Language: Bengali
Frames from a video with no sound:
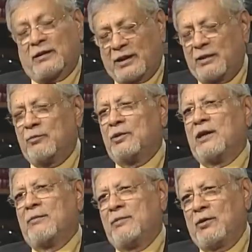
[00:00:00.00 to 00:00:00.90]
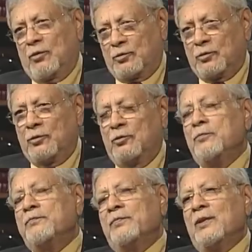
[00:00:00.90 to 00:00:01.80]
তাদের মধ্যে আপনি অগ্রগণ্য
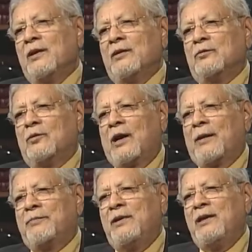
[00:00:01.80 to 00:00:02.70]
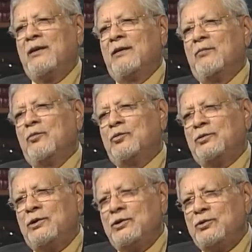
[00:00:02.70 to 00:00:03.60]
তো আপনি
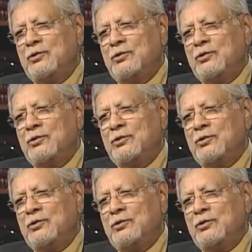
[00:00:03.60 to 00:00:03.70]
মুক্তি